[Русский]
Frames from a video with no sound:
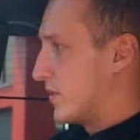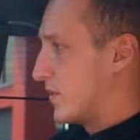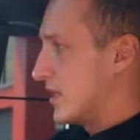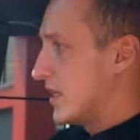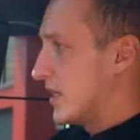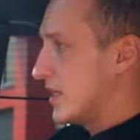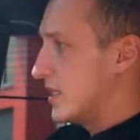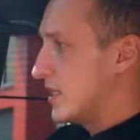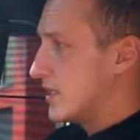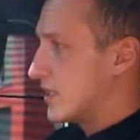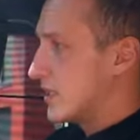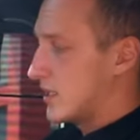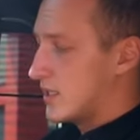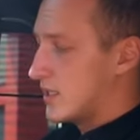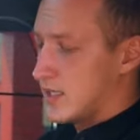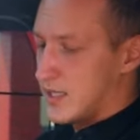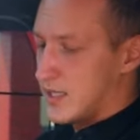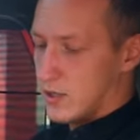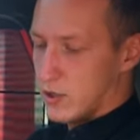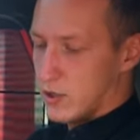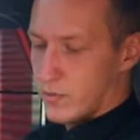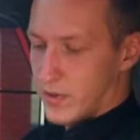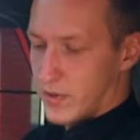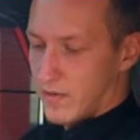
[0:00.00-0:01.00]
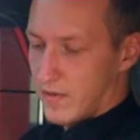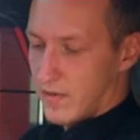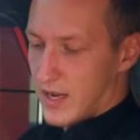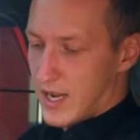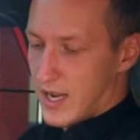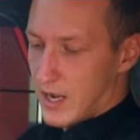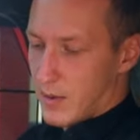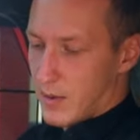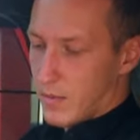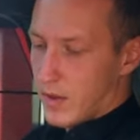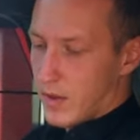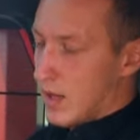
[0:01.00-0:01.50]
передние сиденья,
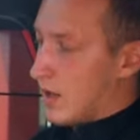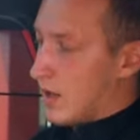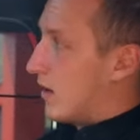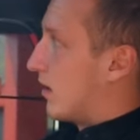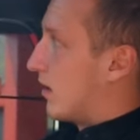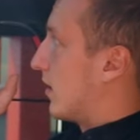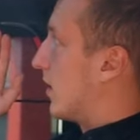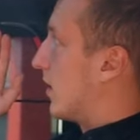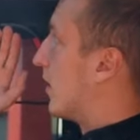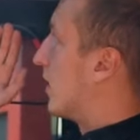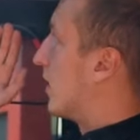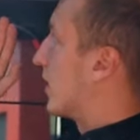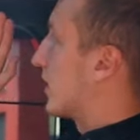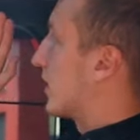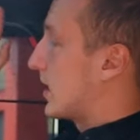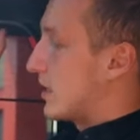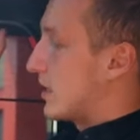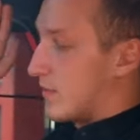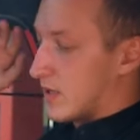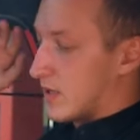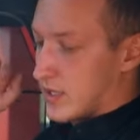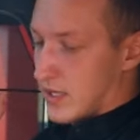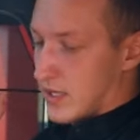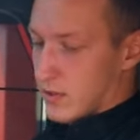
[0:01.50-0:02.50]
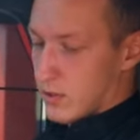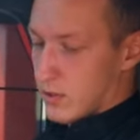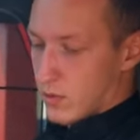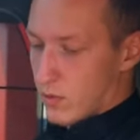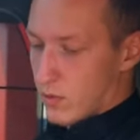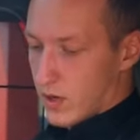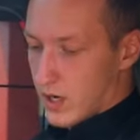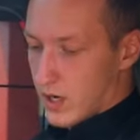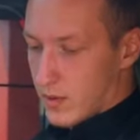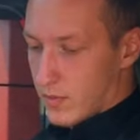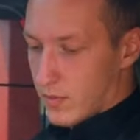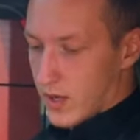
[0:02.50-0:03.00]
управляем э,
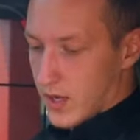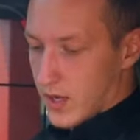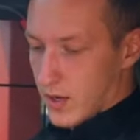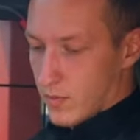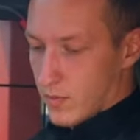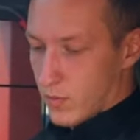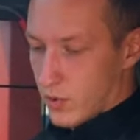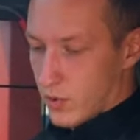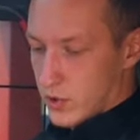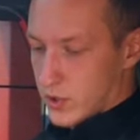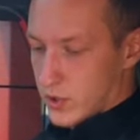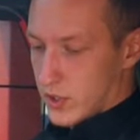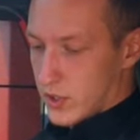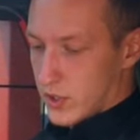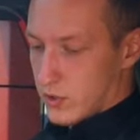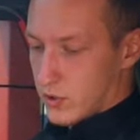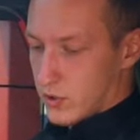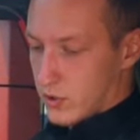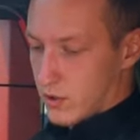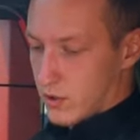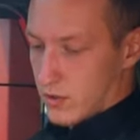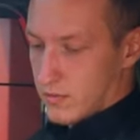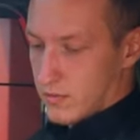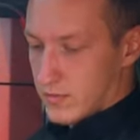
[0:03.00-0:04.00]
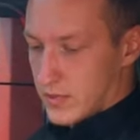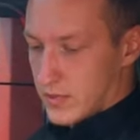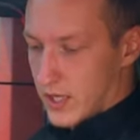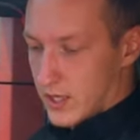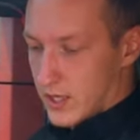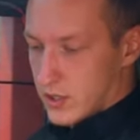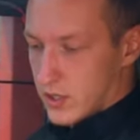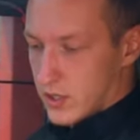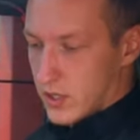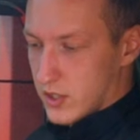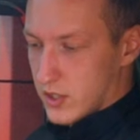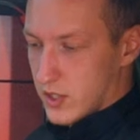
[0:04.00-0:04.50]
климат-контролем. Можно еще
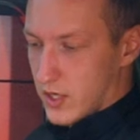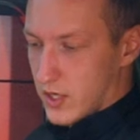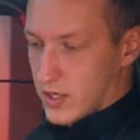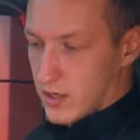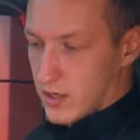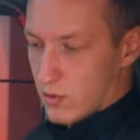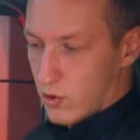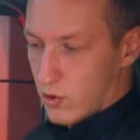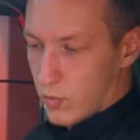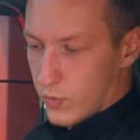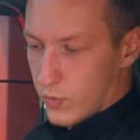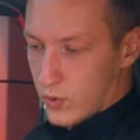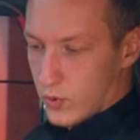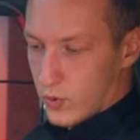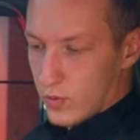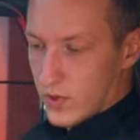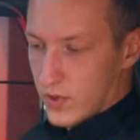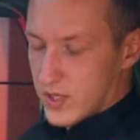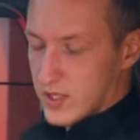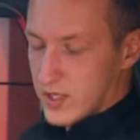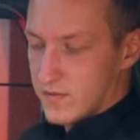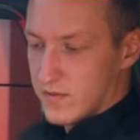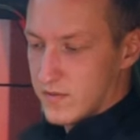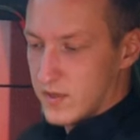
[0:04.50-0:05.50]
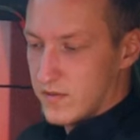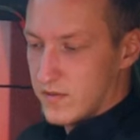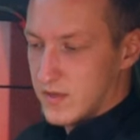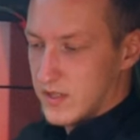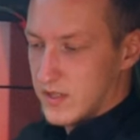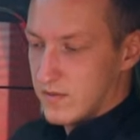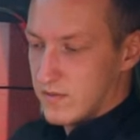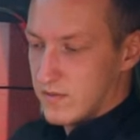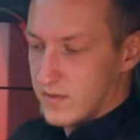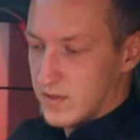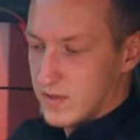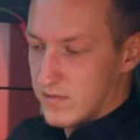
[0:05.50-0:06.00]
даже нажать кнопку, у нас
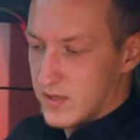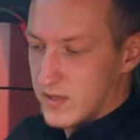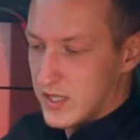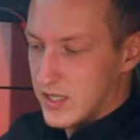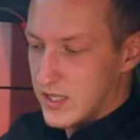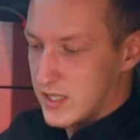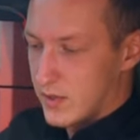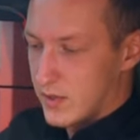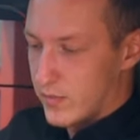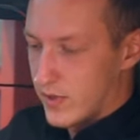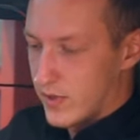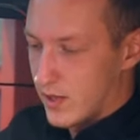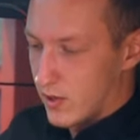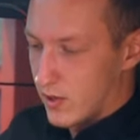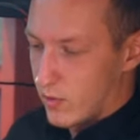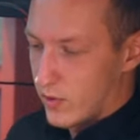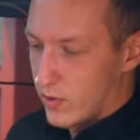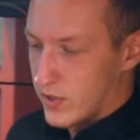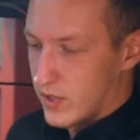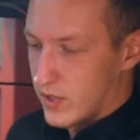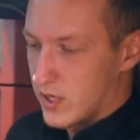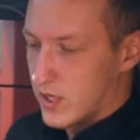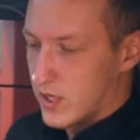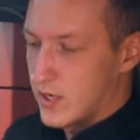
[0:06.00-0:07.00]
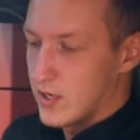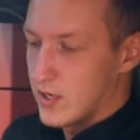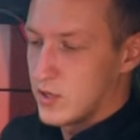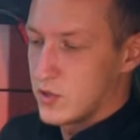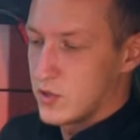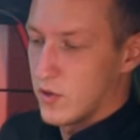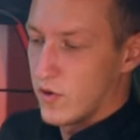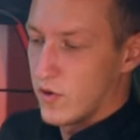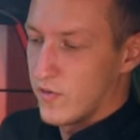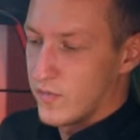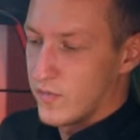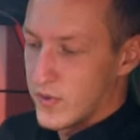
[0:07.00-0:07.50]
выдвинется подлокотник
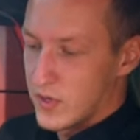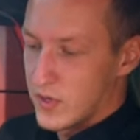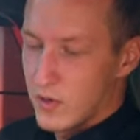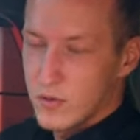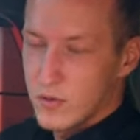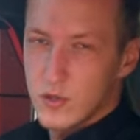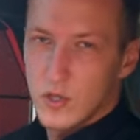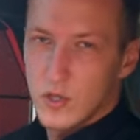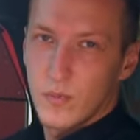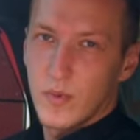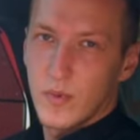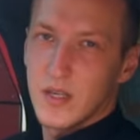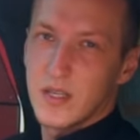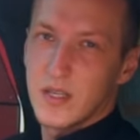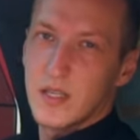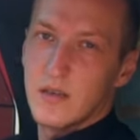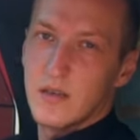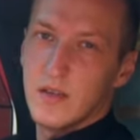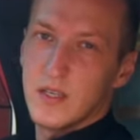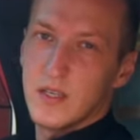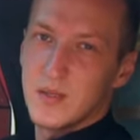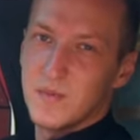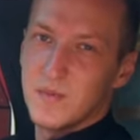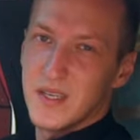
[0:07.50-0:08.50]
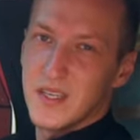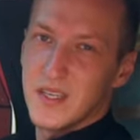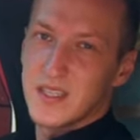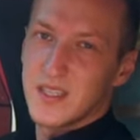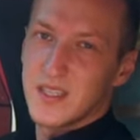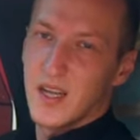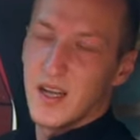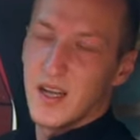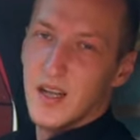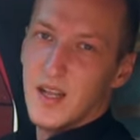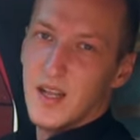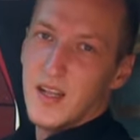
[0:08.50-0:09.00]
еще вперед, чтобы открылось
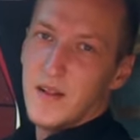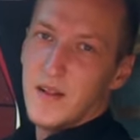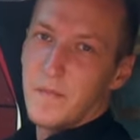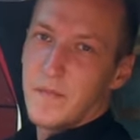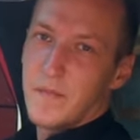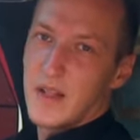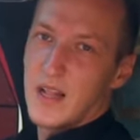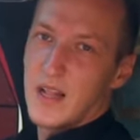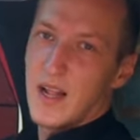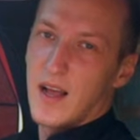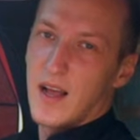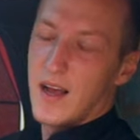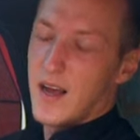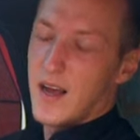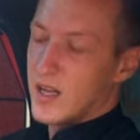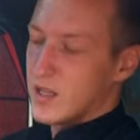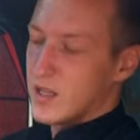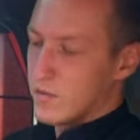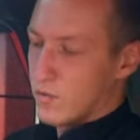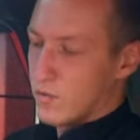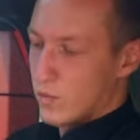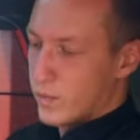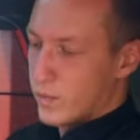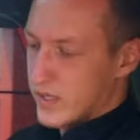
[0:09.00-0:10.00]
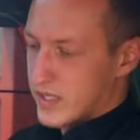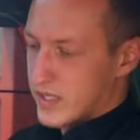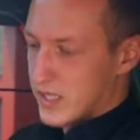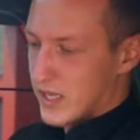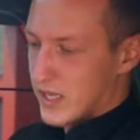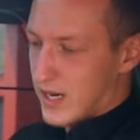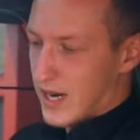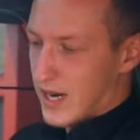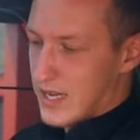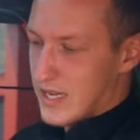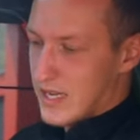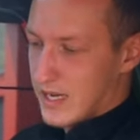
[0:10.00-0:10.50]
место для двух
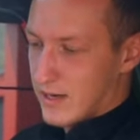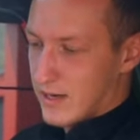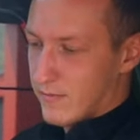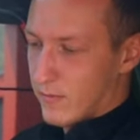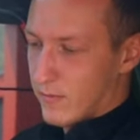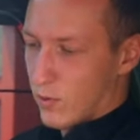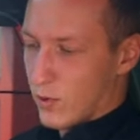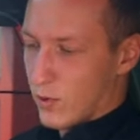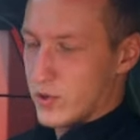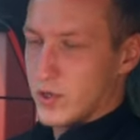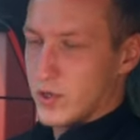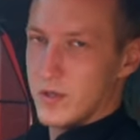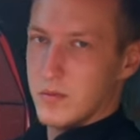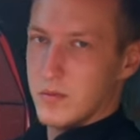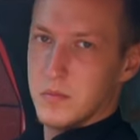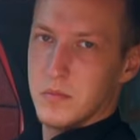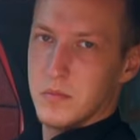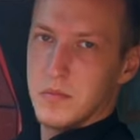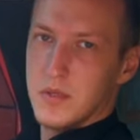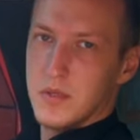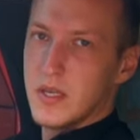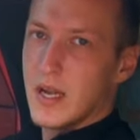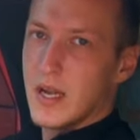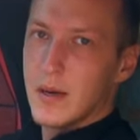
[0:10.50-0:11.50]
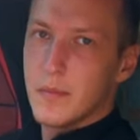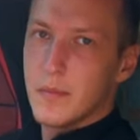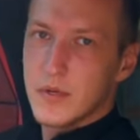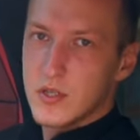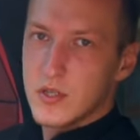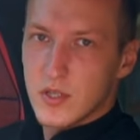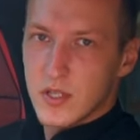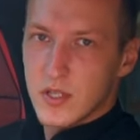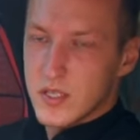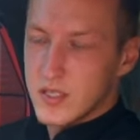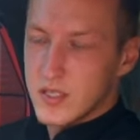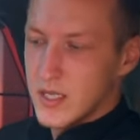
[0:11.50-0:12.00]
подстаканников. Очень
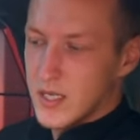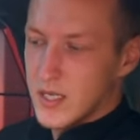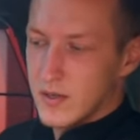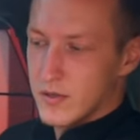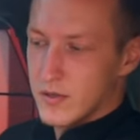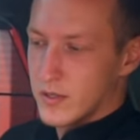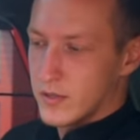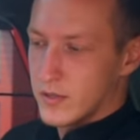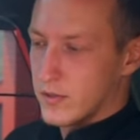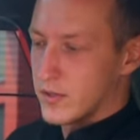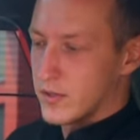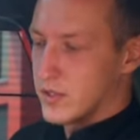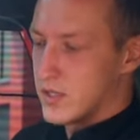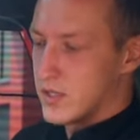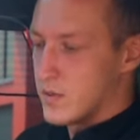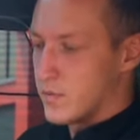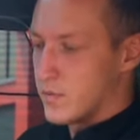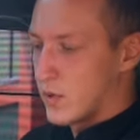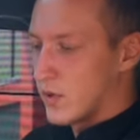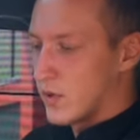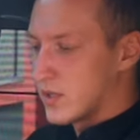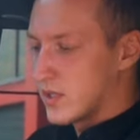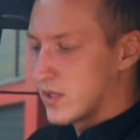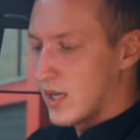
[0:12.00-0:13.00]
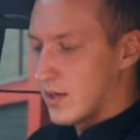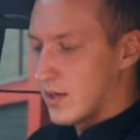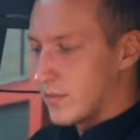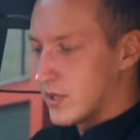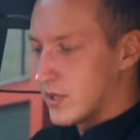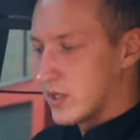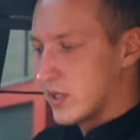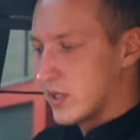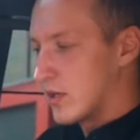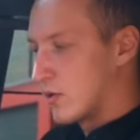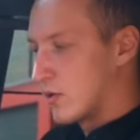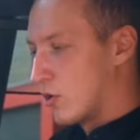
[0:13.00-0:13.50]
необычно сделано, то есть не просто
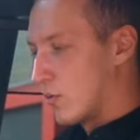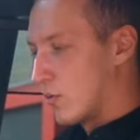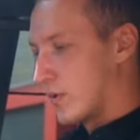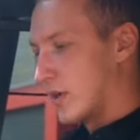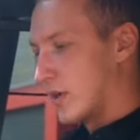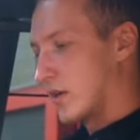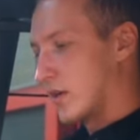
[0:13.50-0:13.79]
обычная кнопка